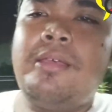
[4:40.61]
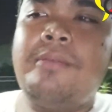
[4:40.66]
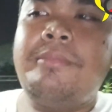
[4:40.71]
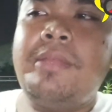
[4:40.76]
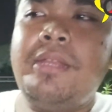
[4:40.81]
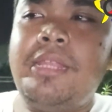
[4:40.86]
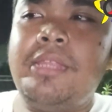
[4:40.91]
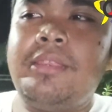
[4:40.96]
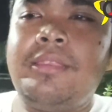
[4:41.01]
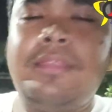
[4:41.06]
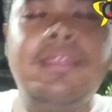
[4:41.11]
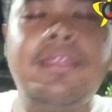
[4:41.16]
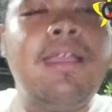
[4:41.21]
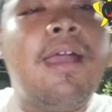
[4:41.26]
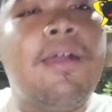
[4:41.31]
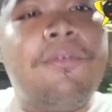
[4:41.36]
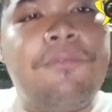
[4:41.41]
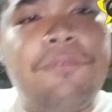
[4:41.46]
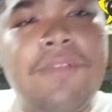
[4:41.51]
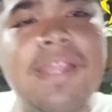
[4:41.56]
menit
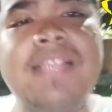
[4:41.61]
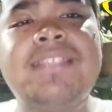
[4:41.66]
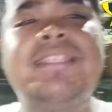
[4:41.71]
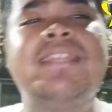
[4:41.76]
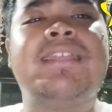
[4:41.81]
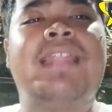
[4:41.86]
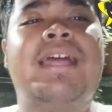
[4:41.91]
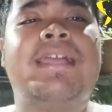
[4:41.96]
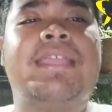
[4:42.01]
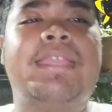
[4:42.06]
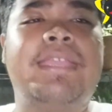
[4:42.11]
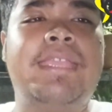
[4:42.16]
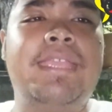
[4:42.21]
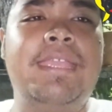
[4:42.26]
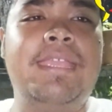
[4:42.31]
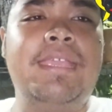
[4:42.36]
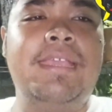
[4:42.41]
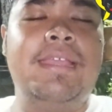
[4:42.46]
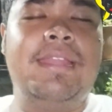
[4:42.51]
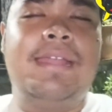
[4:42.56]
dia flashing lagi,